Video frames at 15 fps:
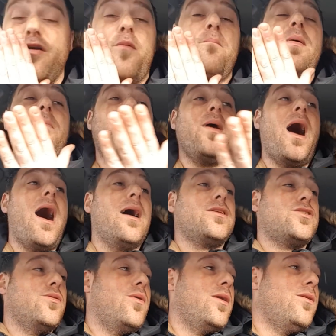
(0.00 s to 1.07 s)
non mi
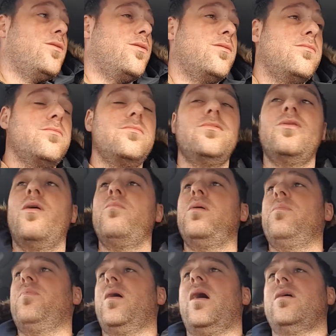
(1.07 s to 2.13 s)
piace, voglio, non mi
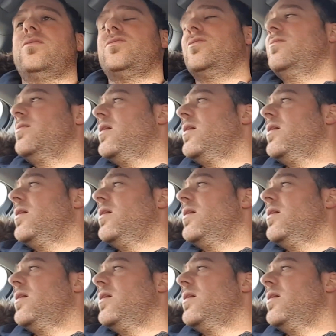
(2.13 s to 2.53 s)
piace.